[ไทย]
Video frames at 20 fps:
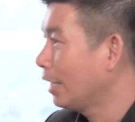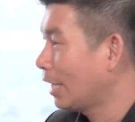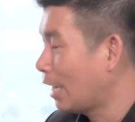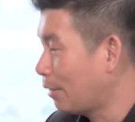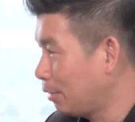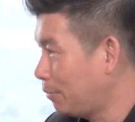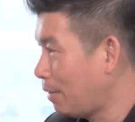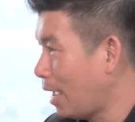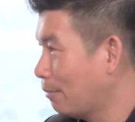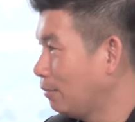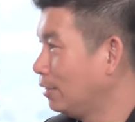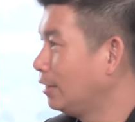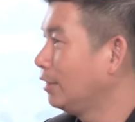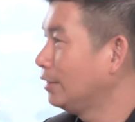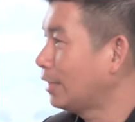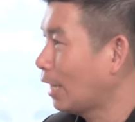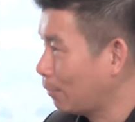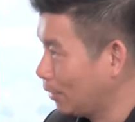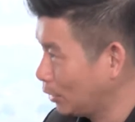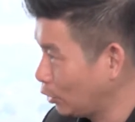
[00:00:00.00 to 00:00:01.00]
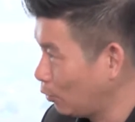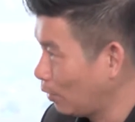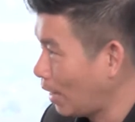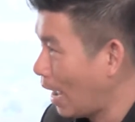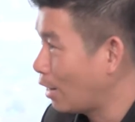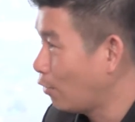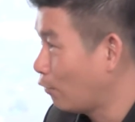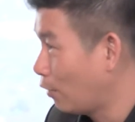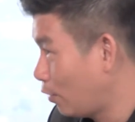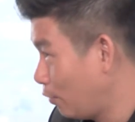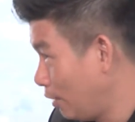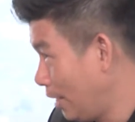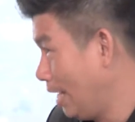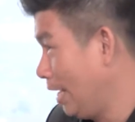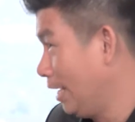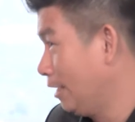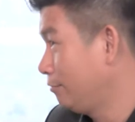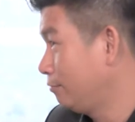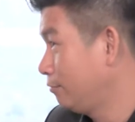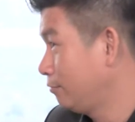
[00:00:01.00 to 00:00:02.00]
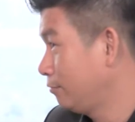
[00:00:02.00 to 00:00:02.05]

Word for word: กับอีกแบบหนึ่งจากประสบการณ์ของเราเอง